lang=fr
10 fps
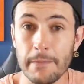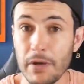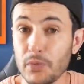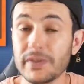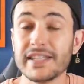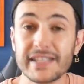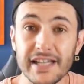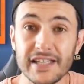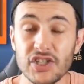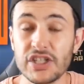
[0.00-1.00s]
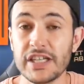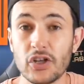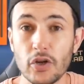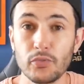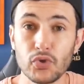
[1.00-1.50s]
Mais une des stratégies des
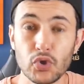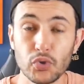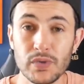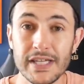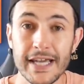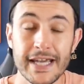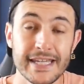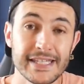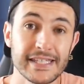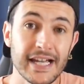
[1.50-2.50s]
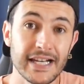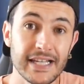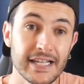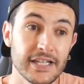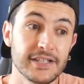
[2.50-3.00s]
clubs d'aujourd'hui, c'est
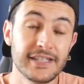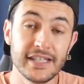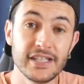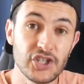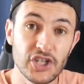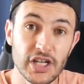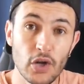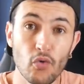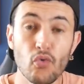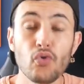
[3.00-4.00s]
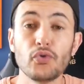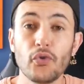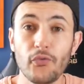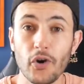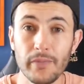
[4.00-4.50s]
d'aller dénicher ou
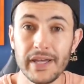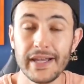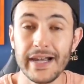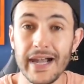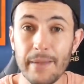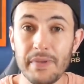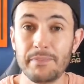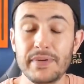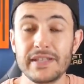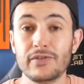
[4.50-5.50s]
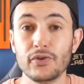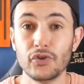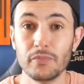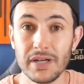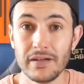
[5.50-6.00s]
de former la pépite de
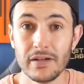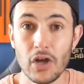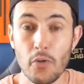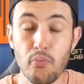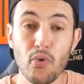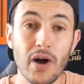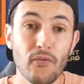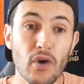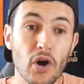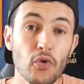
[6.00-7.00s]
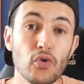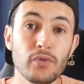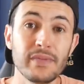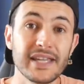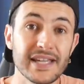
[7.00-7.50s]
demain pour avoir
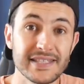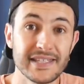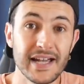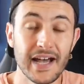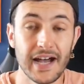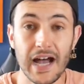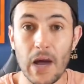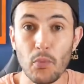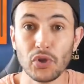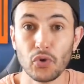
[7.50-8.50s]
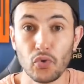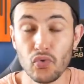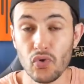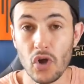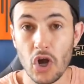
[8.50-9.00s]
une méga star à moindre
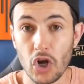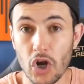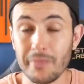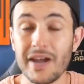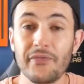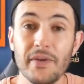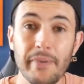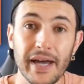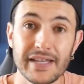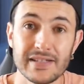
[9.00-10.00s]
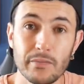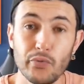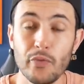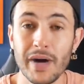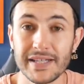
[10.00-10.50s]
coût, comme l'a fait par
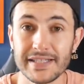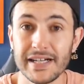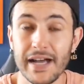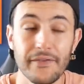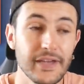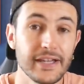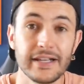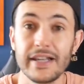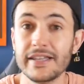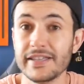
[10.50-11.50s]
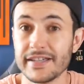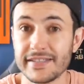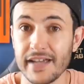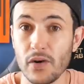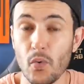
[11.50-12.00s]
exemple le Barça avec les
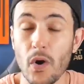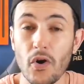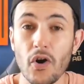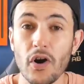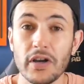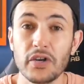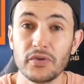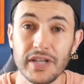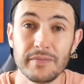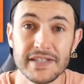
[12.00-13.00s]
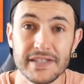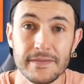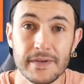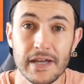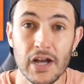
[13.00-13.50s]
Iniesta ou encore les Lionel
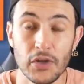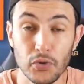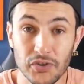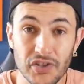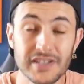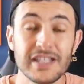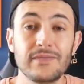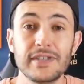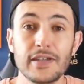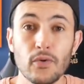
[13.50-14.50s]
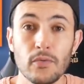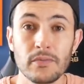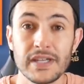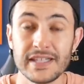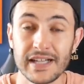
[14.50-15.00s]
Messi. Donc dans cette vidéo,
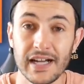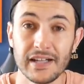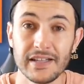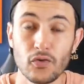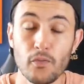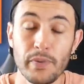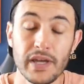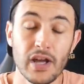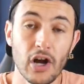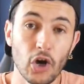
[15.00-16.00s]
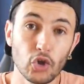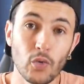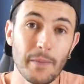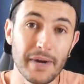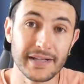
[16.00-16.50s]
qui sera découpée en
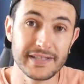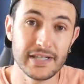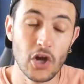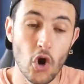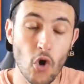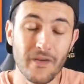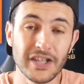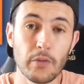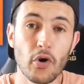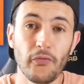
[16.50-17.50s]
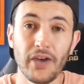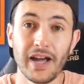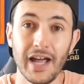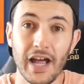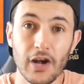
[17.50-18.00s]
trois parties, on va d'abord
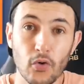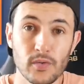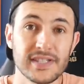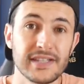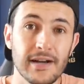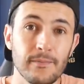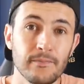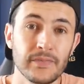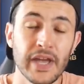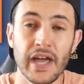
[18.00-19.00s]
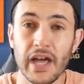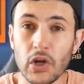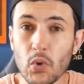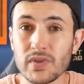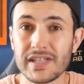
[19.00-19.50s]
faire un constat,
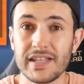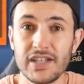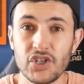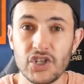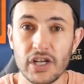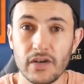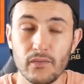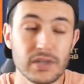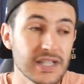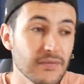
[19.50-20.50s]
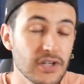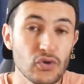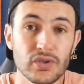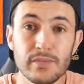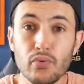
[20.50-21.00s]
constat d'échec. Vous le savez,
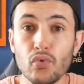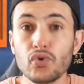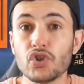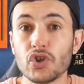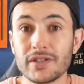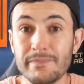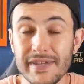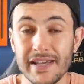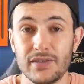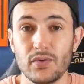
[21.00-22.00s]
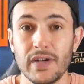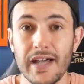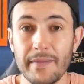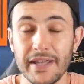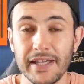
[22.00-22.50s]
je dis beaucoup de choses bien sur le
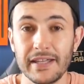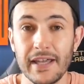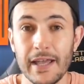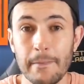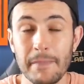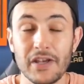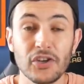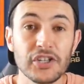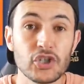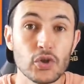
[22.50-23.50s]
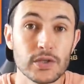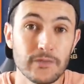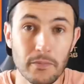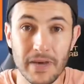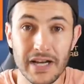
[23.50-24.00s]
Real Madrid, mais quand des choses
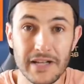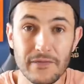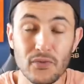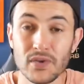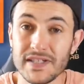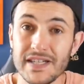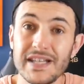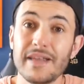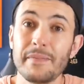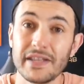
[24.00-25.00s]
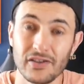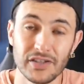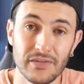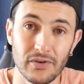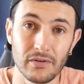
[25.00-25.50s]
vont mal, il faut aussi les mettre
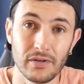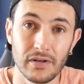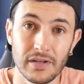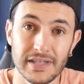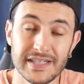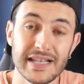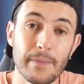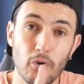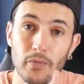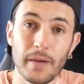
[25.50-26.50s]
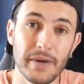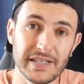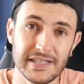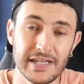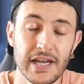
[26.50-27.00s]
en avant. Ça, c'est la première
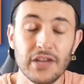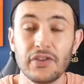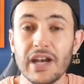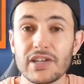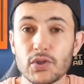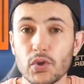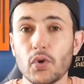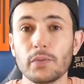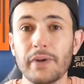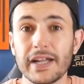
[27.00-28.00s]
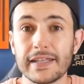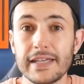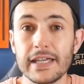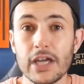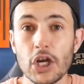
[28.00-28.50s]
partie. Dans la seconde partie,